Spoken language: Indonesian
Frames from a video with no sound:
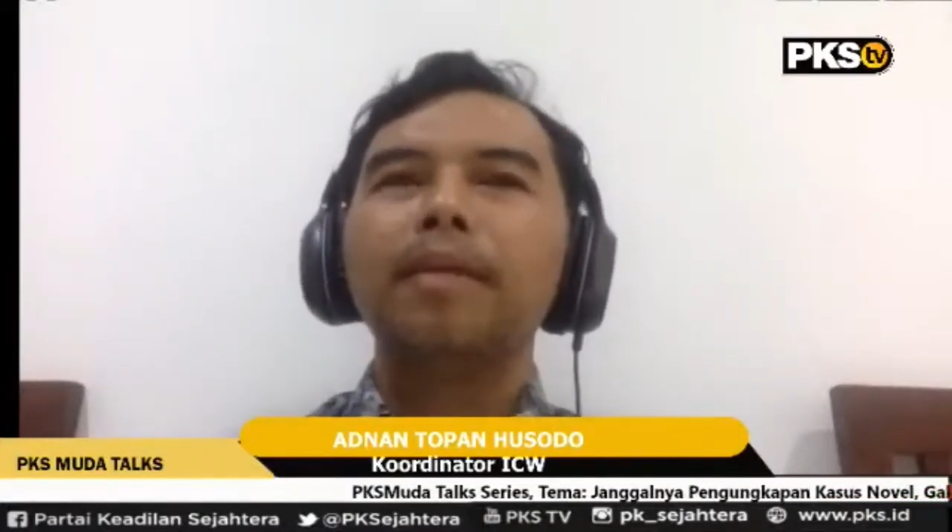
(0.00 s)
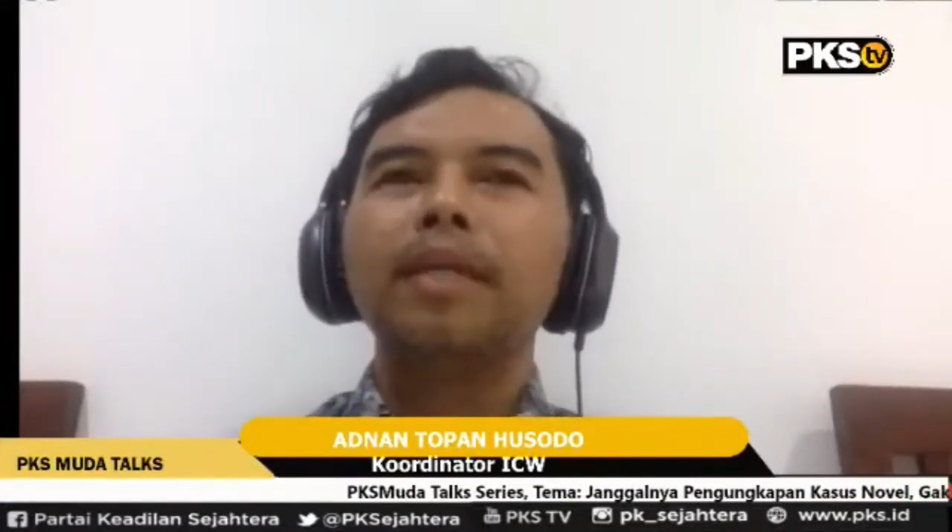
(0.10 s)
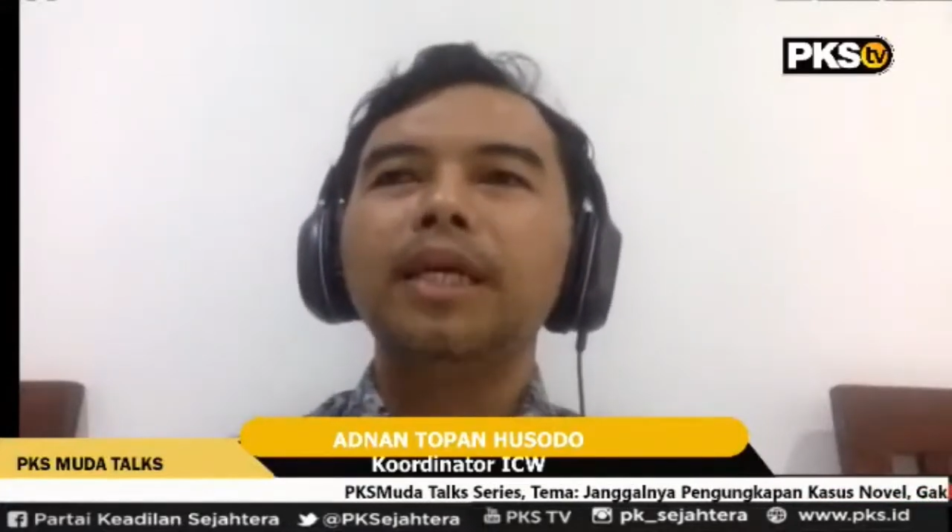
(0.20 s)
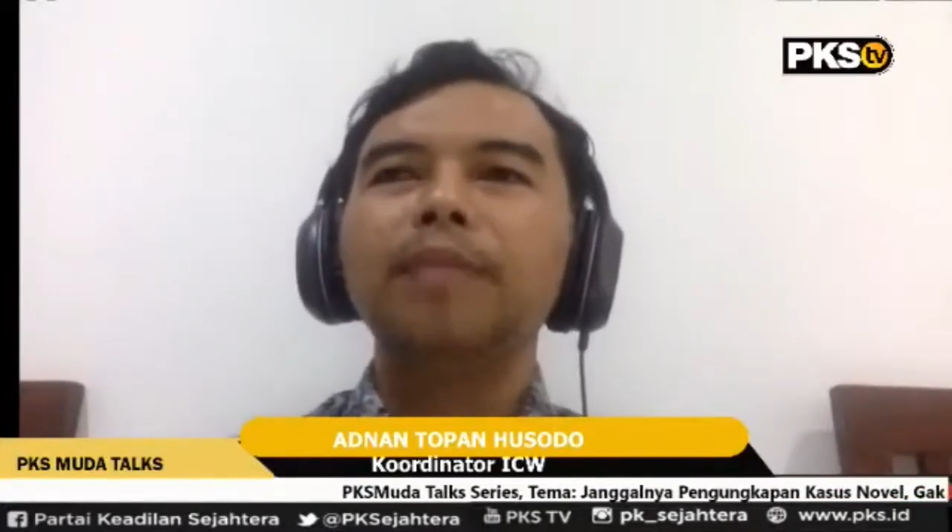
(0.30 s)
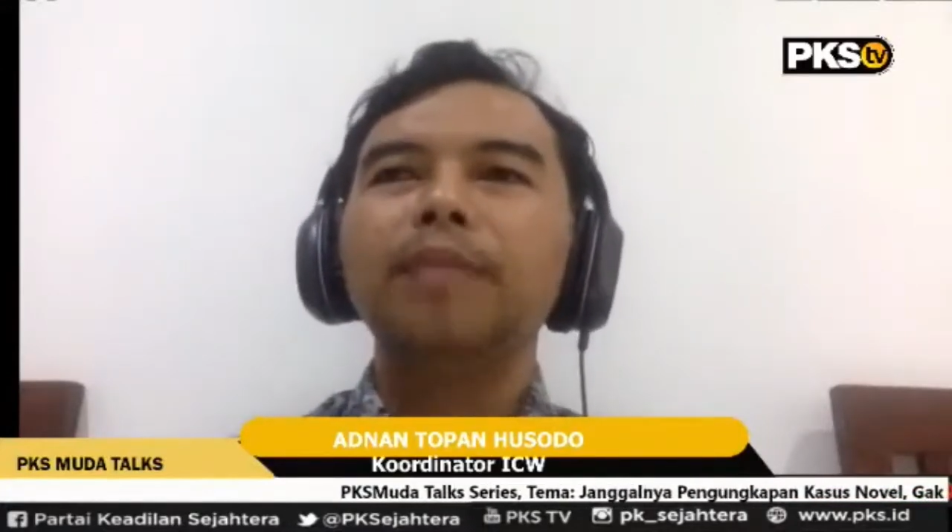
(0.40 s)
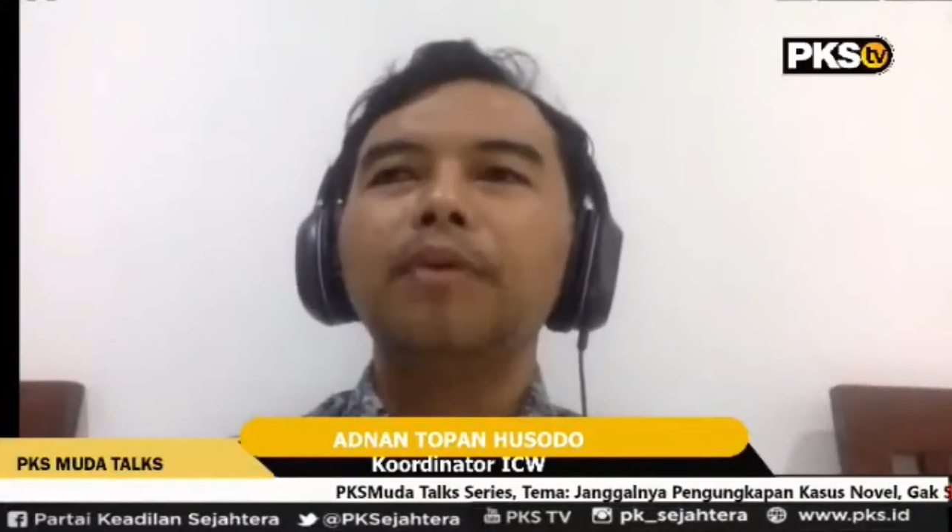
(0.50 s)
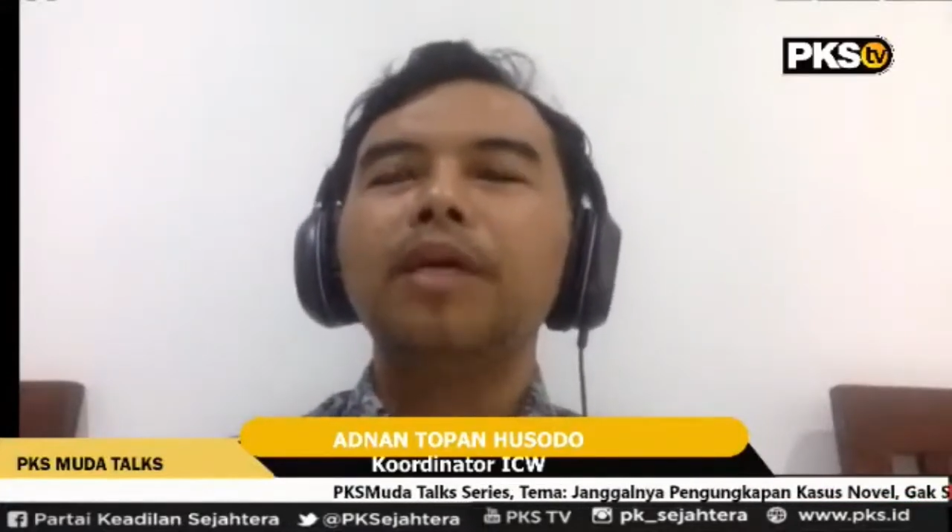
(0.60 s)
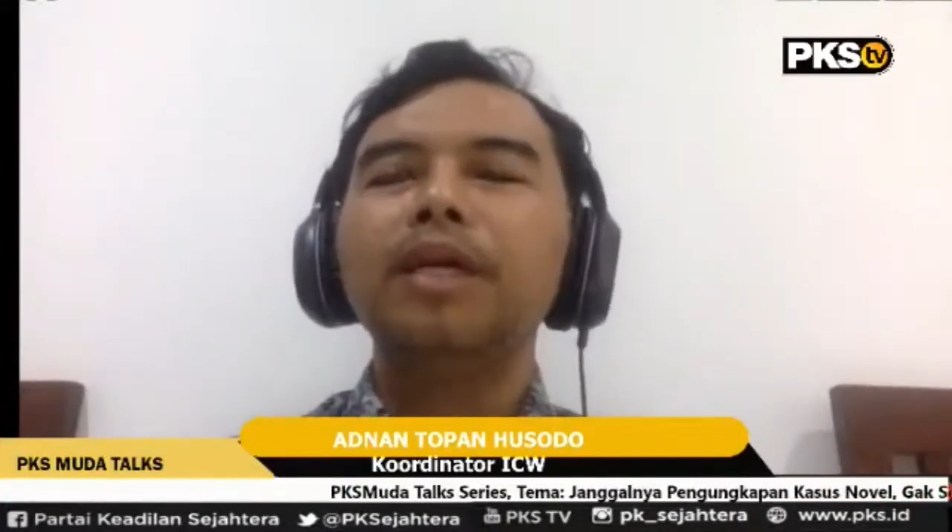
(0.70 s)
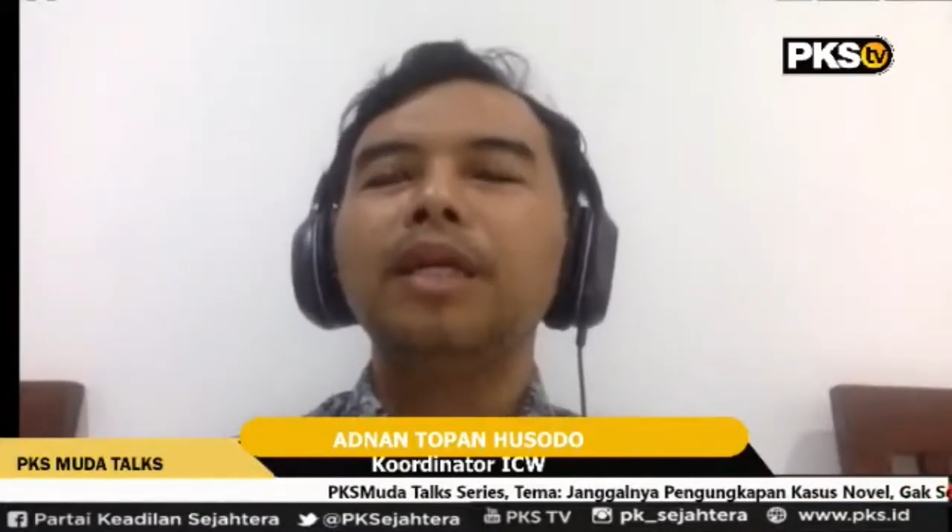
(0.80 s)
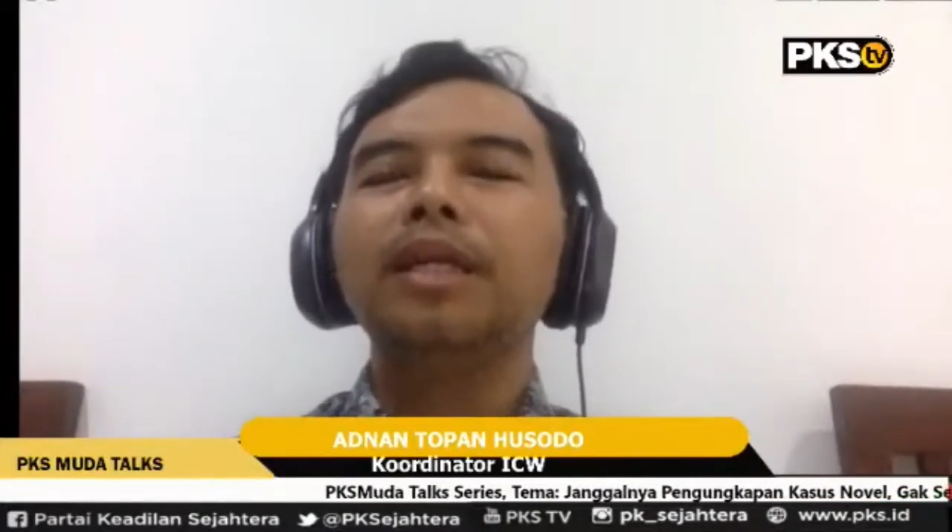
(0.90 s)
melihat
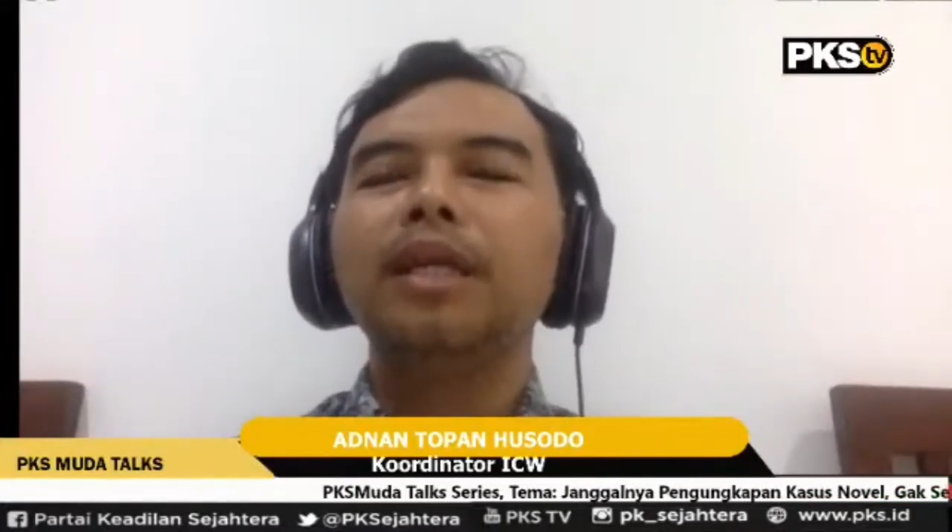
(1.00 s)
bahwa ini